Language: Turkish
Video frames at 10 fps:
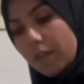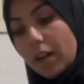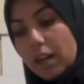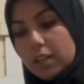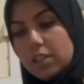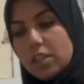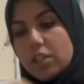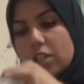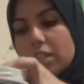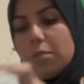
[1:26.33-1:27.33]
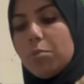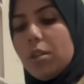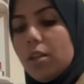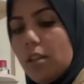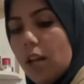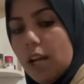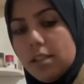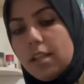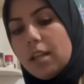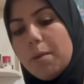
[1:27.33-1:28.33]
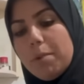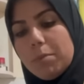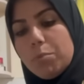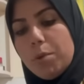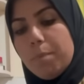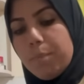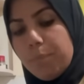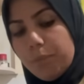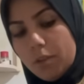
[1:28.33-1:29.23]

var arkadaşlar içeride bunlardan. Ağızlarını kapatmıyorum.